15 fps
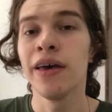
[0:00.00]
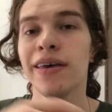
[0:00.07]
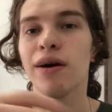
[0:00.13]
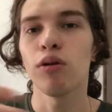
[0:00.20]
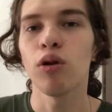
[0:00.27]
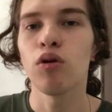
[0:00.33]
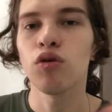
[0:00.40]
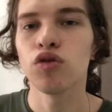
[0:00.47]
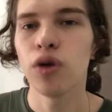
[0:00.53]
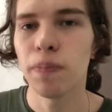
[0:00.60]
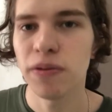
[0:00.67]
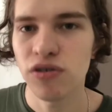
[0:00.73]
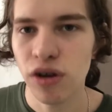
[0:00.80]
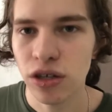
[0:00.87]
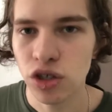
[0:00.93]
e ao longo do
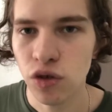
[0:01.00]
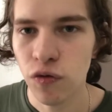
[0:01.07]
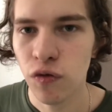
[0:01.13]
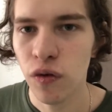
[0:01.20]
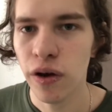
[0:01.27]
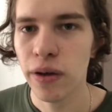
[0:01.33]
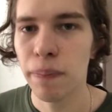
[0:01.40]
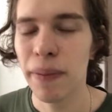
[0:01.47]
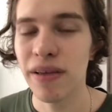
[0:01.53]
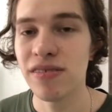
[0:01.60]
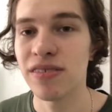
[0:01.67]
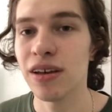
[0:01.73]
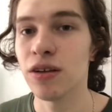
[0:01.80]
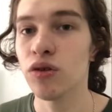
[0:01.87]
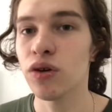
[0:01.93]
episódio foi
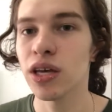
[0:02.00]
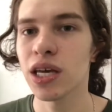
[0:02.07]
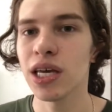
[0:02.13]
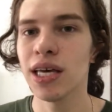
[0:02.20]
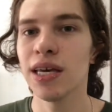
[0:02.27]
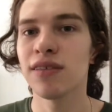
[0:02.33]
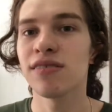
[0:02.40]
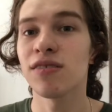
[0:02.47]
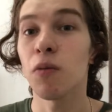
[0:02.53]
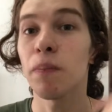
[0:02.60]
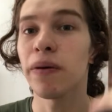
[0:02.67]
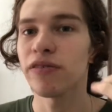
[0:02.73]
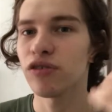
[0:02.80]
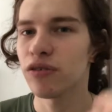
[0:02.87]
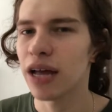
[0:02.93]
passando que são
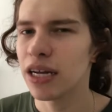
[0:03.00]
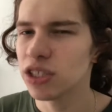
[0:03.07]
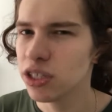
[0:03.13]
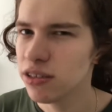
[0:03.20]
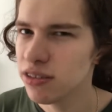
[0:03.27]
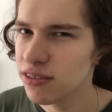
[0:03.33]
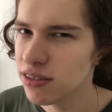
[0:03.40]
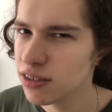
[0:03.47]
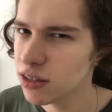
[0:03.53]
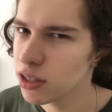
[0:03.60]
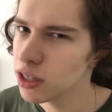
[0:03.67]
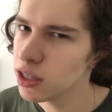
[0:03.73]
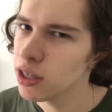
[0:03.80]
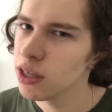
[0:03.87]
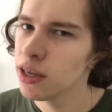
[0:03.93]
personagens
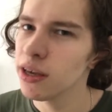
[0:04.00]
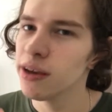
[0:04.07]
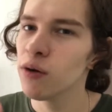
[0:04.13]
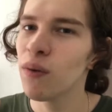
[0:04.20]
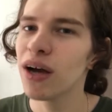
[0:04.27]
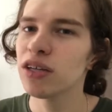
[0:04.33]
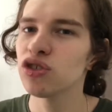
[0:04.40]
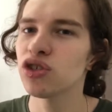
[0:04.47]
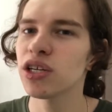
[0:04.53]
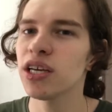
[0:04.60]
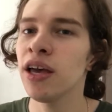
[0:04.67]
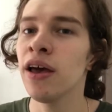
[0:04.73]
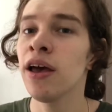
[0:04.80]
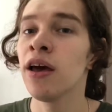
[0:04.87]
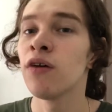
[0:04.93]
que eu acho
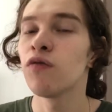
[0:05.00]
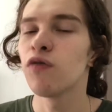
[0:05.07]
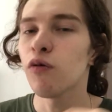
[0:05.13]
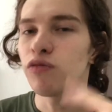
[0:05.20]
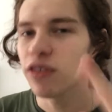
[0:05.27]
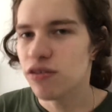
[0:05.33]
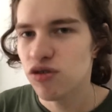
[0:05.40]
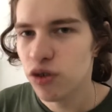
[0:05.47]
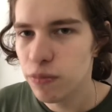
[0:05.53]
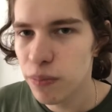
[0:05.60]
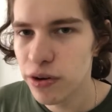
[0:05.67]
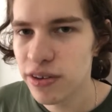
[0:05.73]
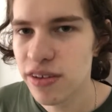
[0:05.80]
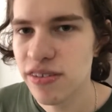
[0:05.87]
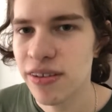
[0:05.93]
que vão ter sua
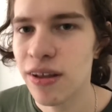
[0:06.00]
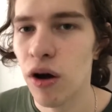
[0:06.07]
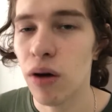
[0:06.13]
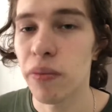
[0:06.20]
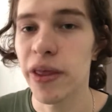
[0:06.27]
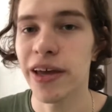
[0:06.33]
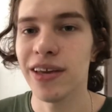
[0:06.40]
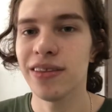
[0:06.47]
importância na obra.